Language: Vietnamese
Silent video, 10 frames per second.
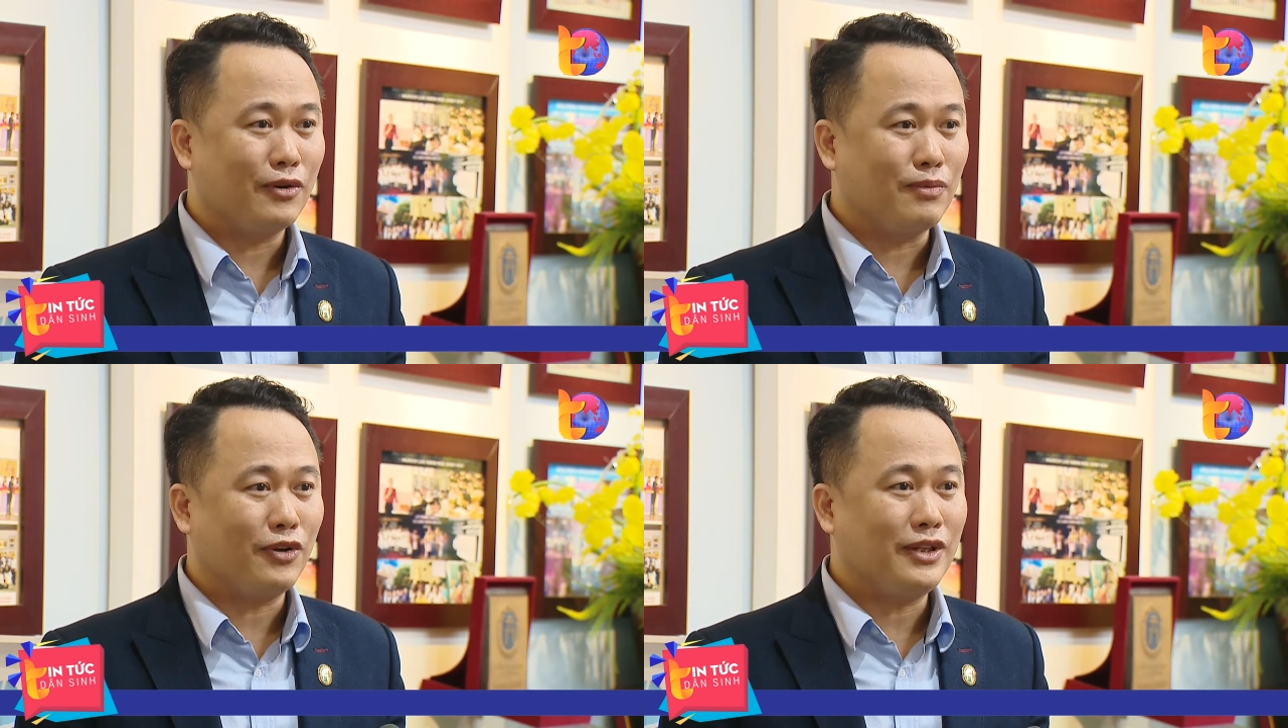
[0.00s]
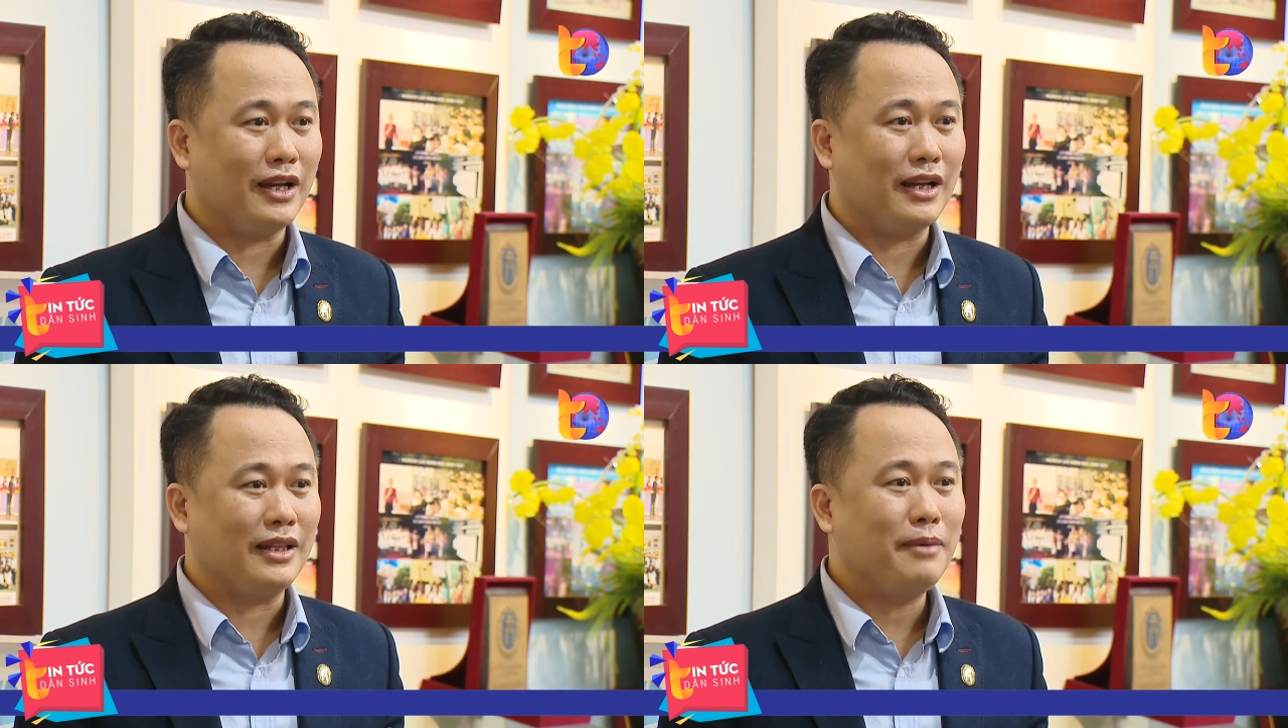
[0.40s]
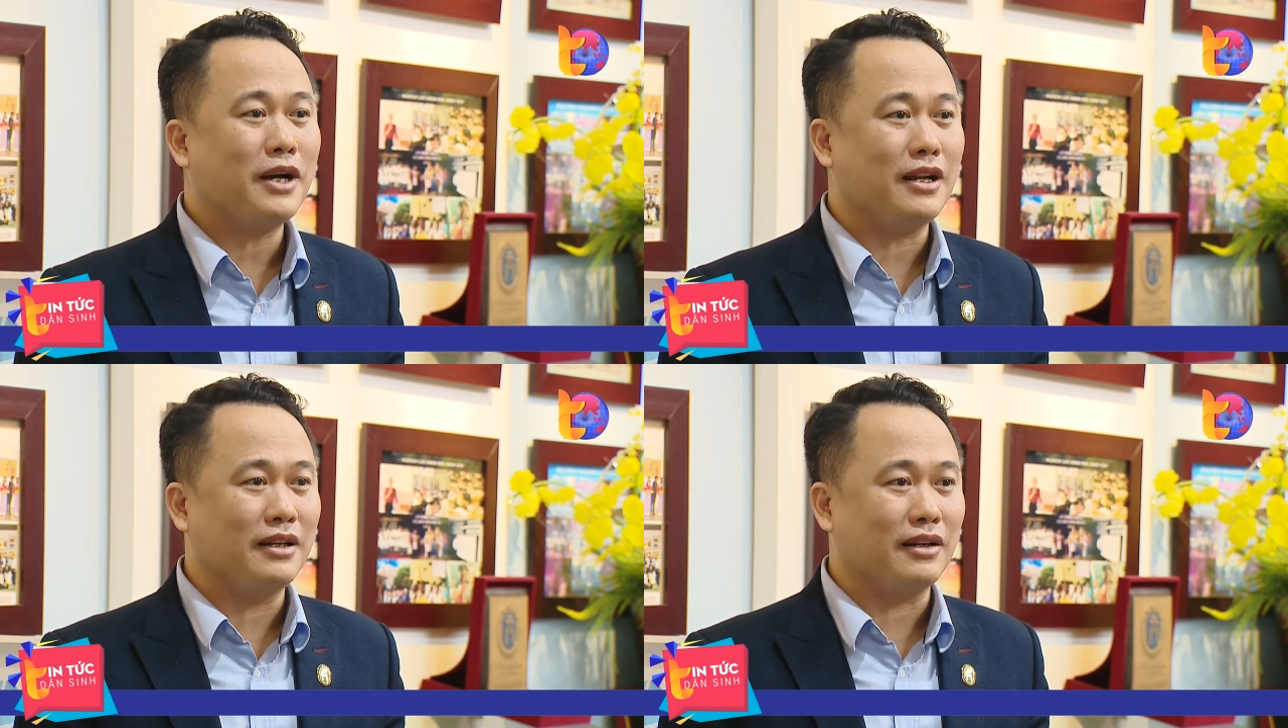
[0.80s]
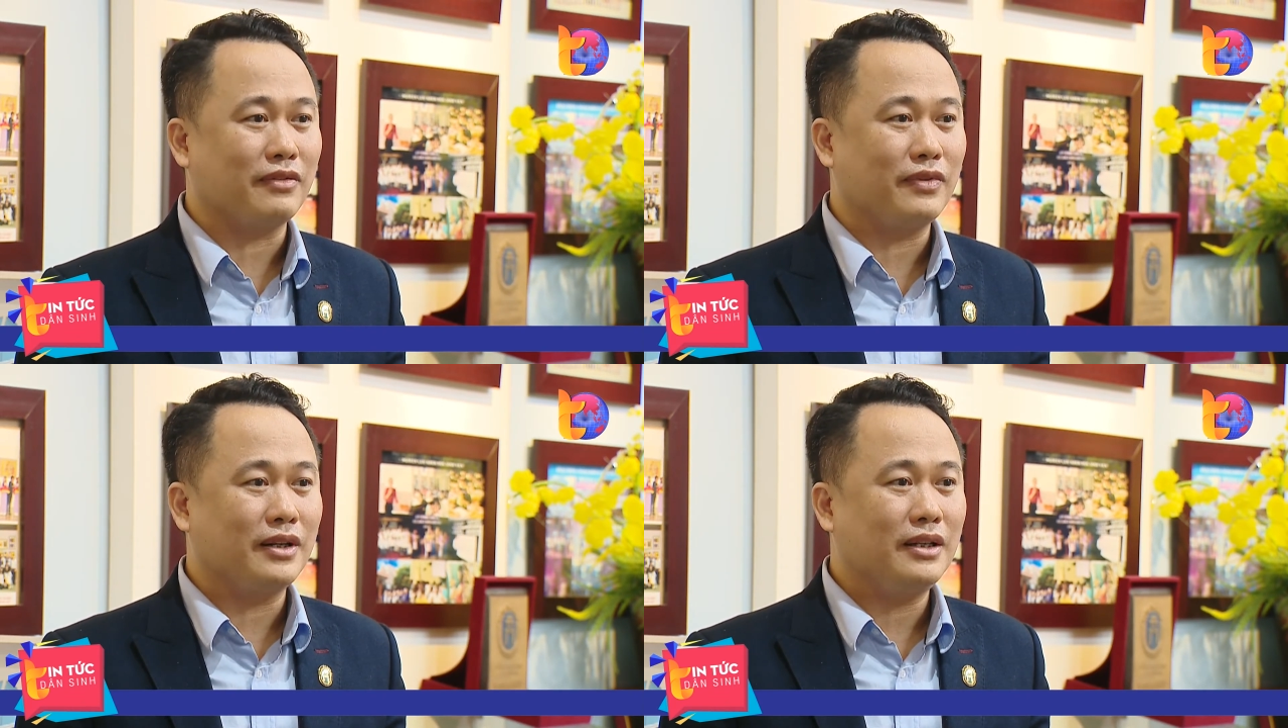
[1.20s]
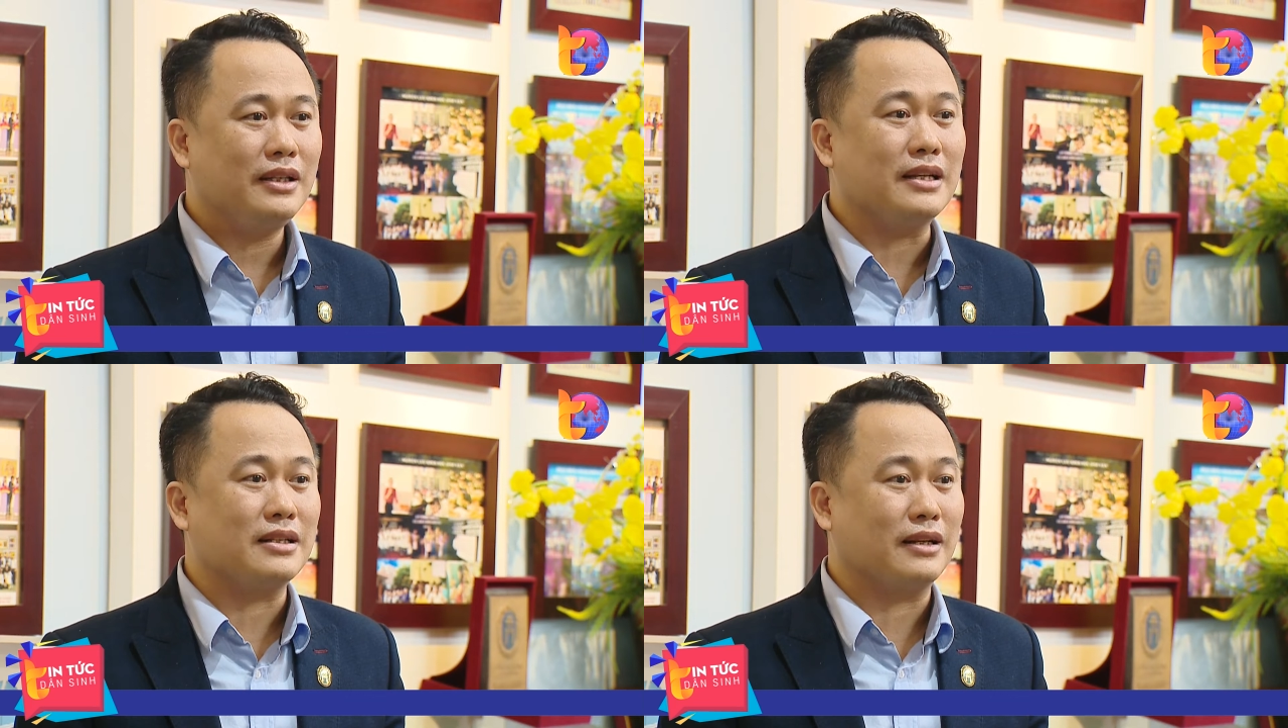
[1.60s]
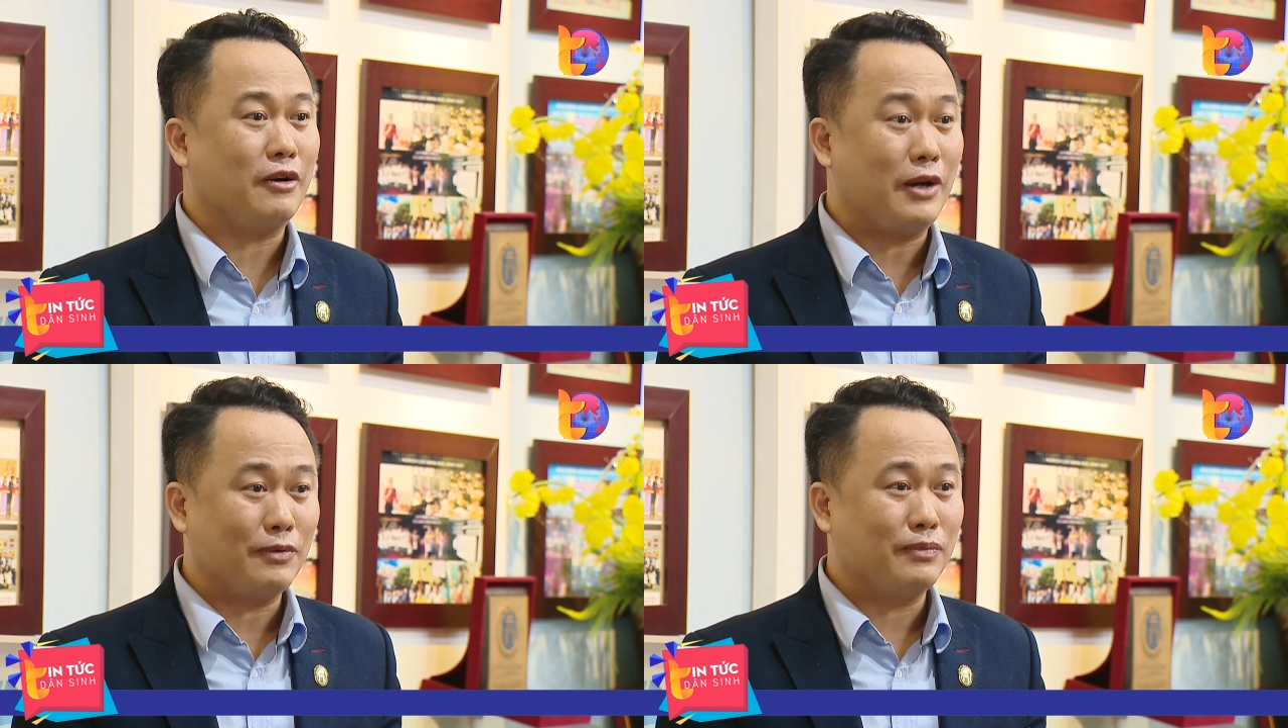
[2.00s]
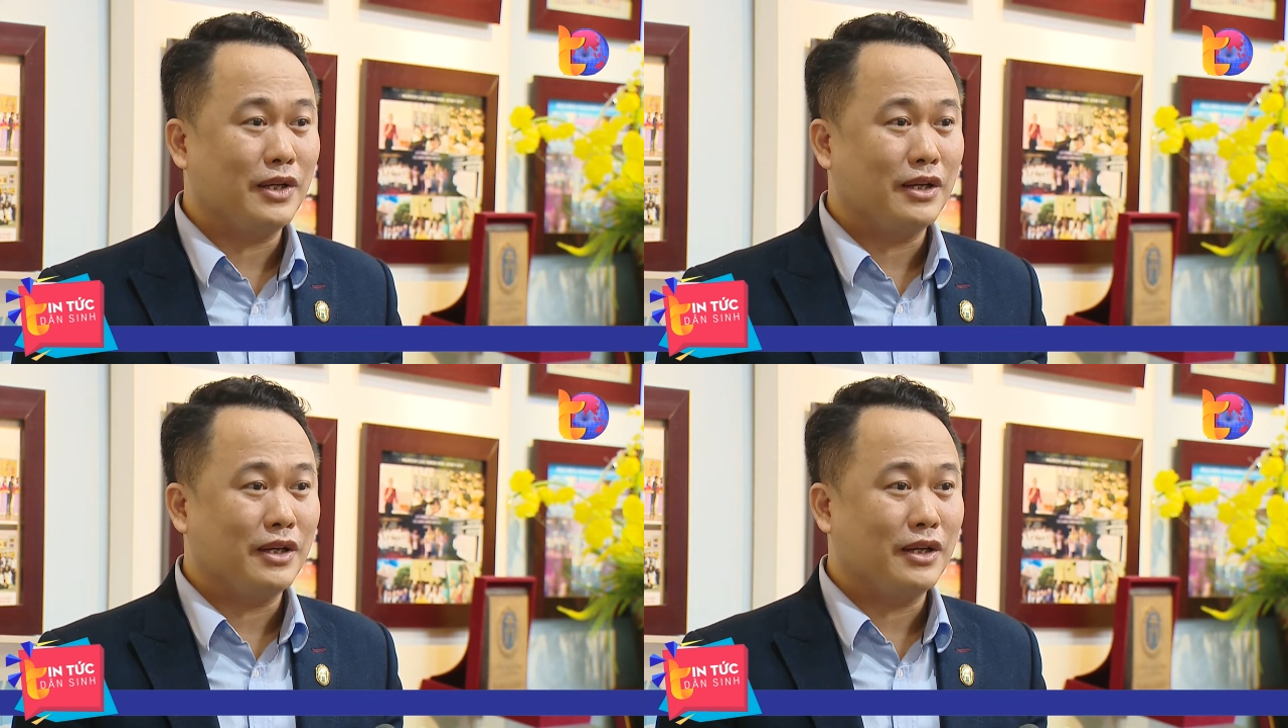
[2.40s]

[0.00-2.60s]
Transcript: cũng có thể là tiếp cận được với thị trường lao động